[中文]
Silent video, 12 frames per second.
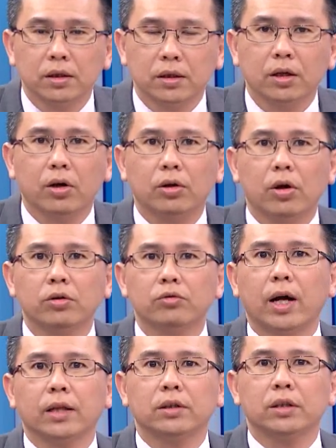结果公
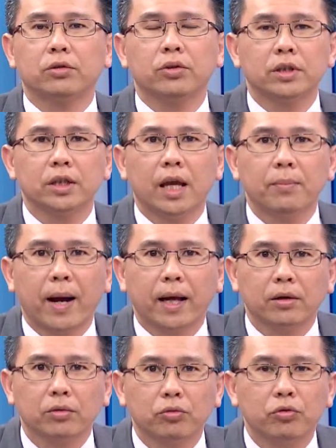司啊，这归记得一
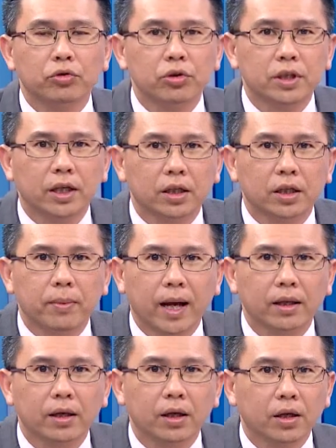百，过去这个礼
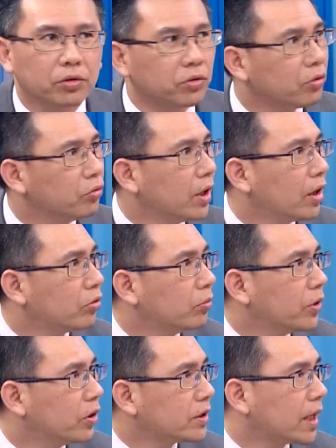拜原物料股
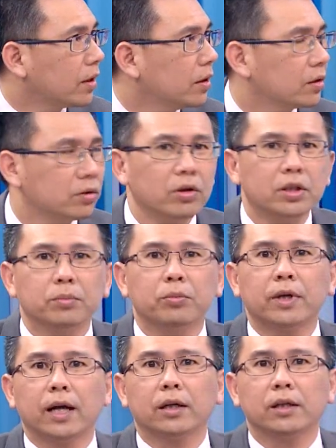没有涨，从此
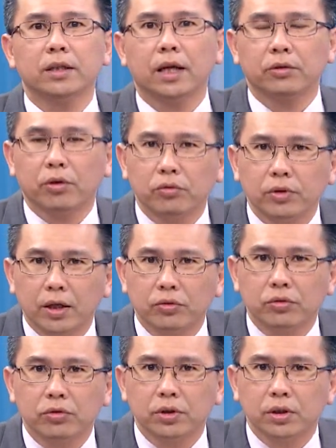不敢跟你讲原物料
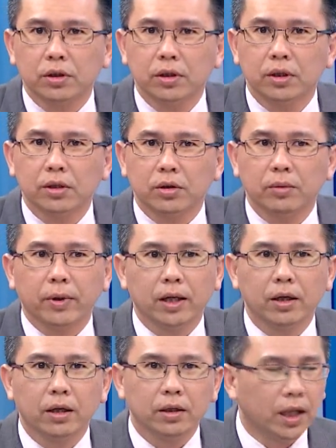族群了，对不对？